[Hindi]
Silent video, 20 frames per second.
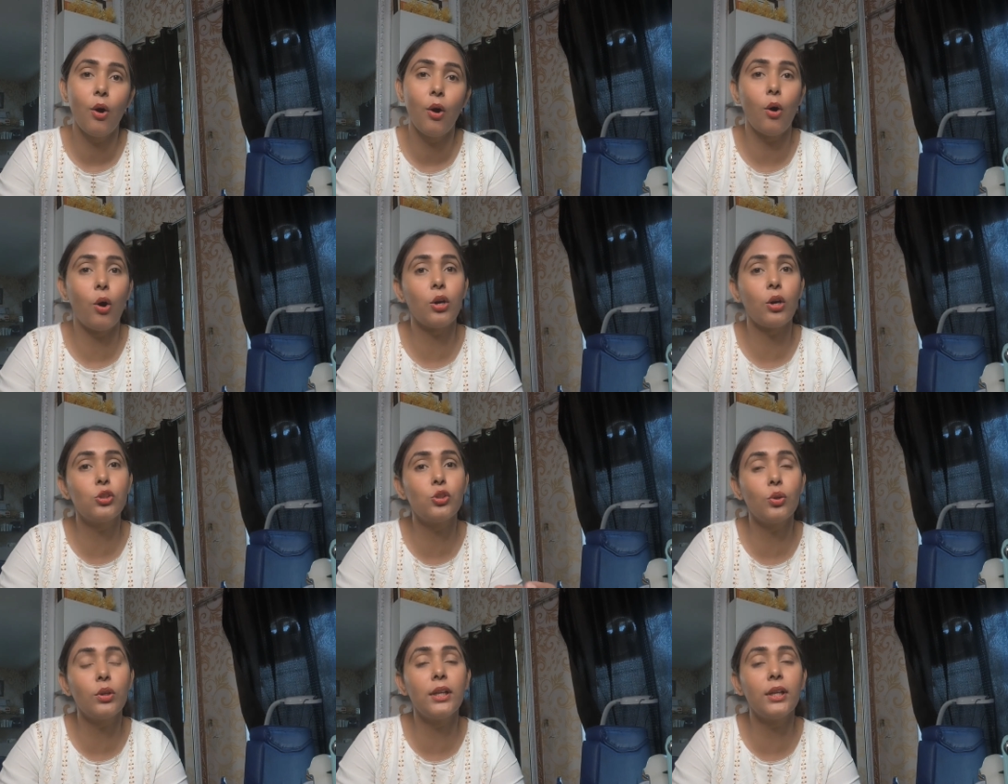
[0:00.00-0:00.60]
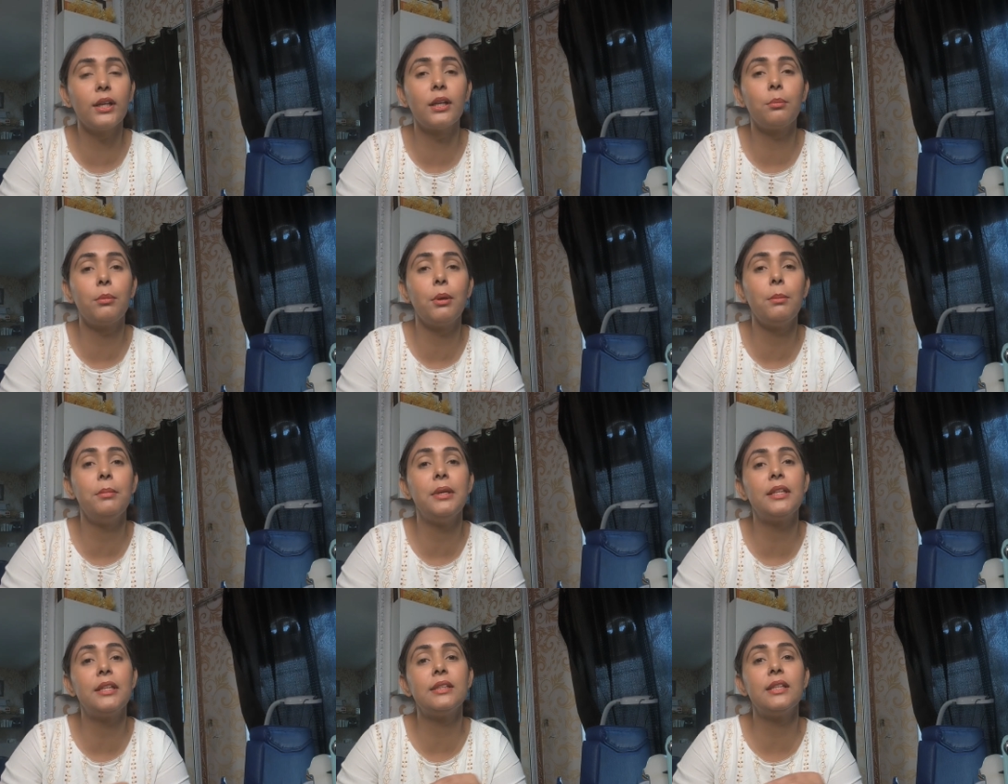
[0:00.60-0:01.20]
और जो कलर मैं
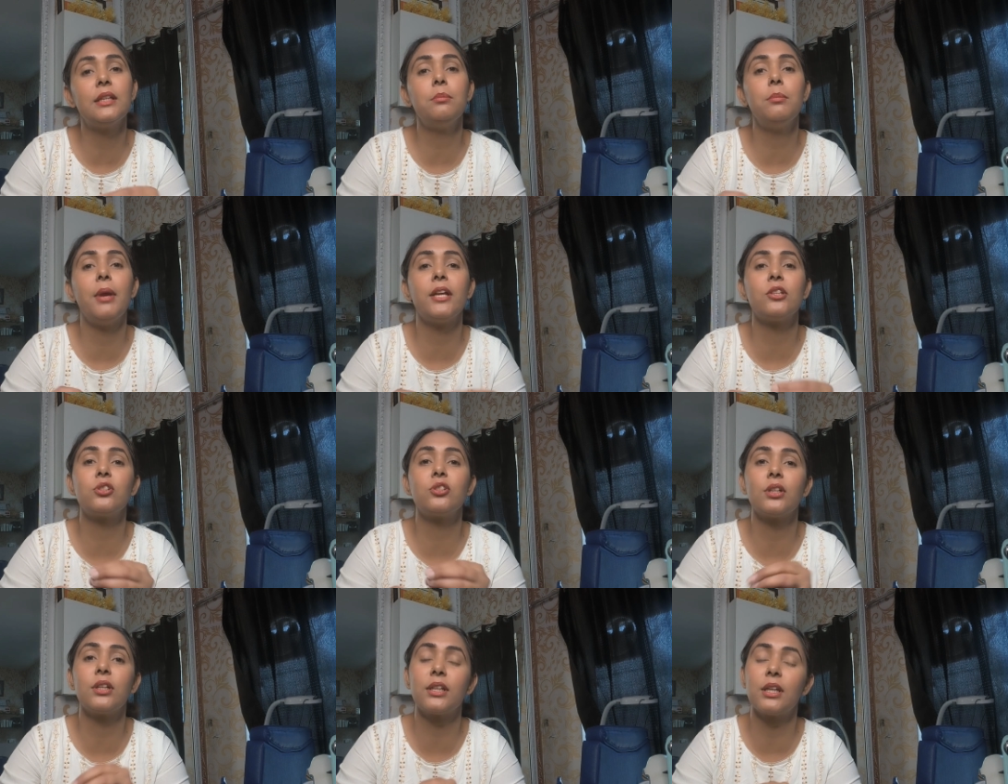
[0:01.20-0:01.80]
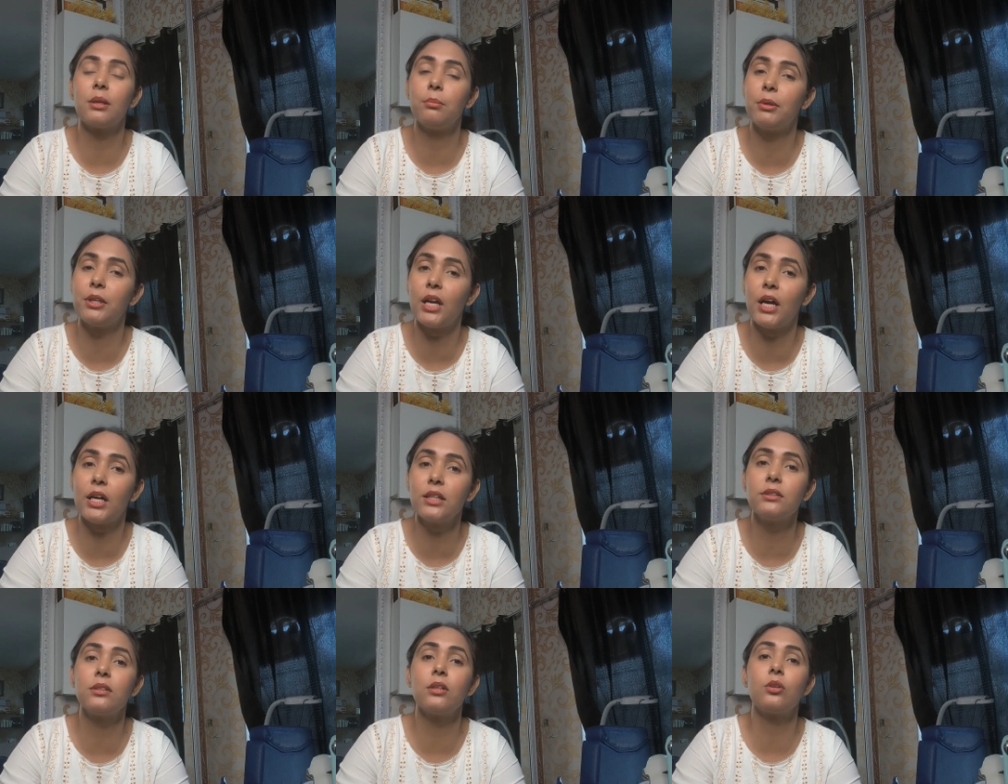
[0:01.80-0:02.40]
मिक्स एंड मैच करके
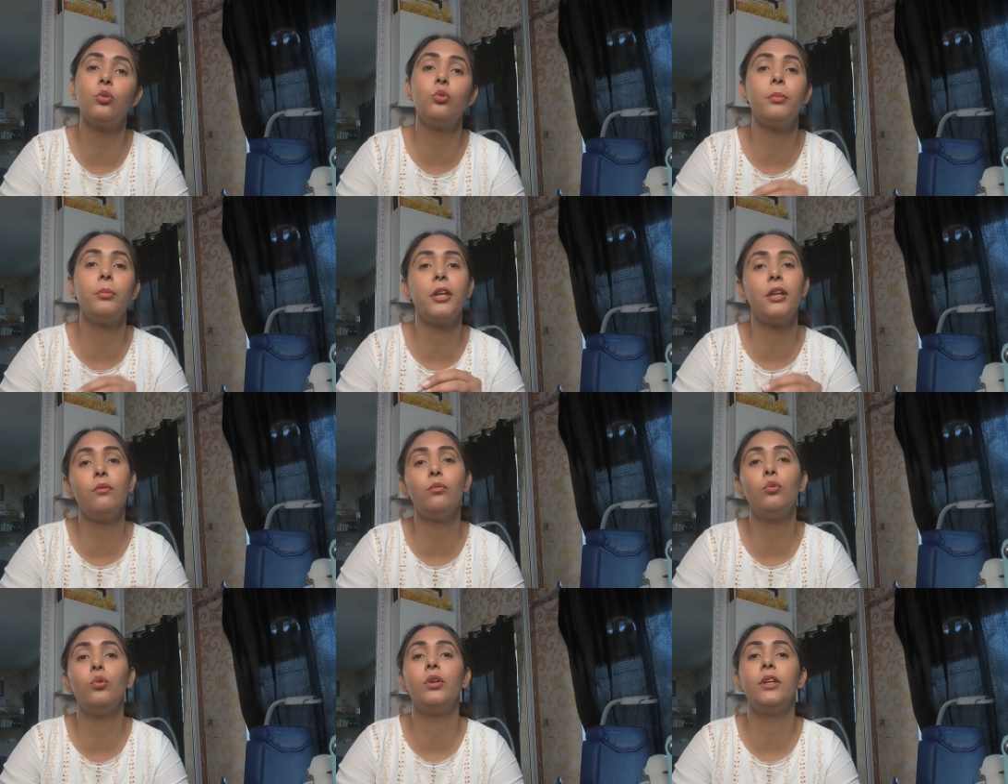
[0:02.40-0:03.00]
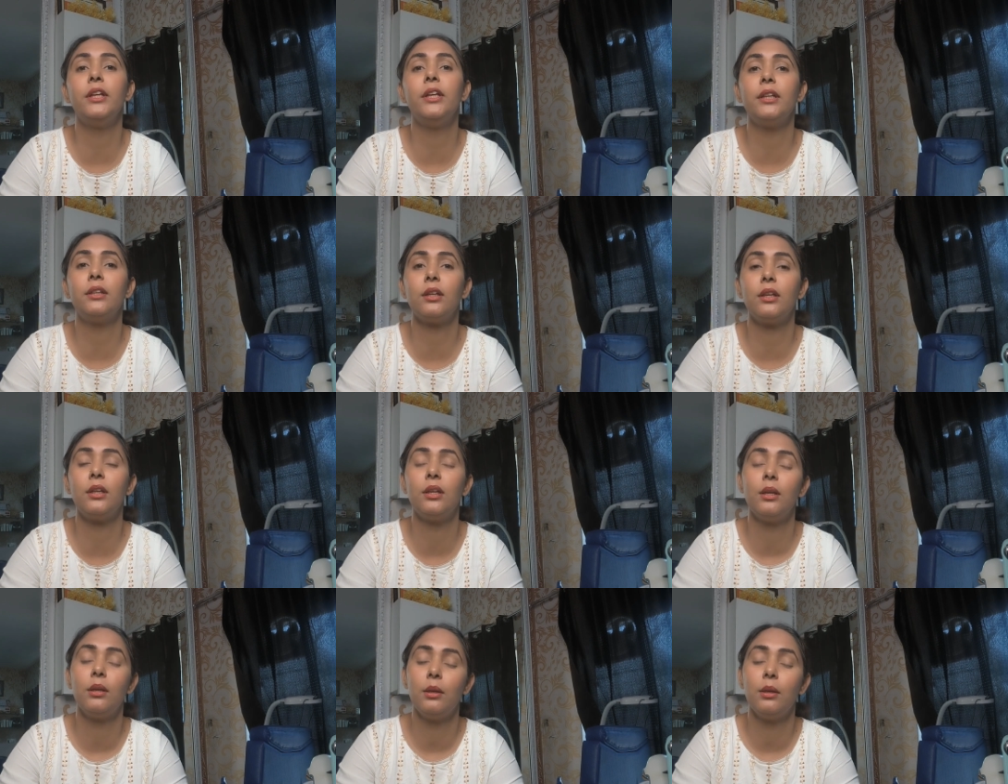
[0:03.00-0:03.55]
बना सकूं मैंने वो लिए थे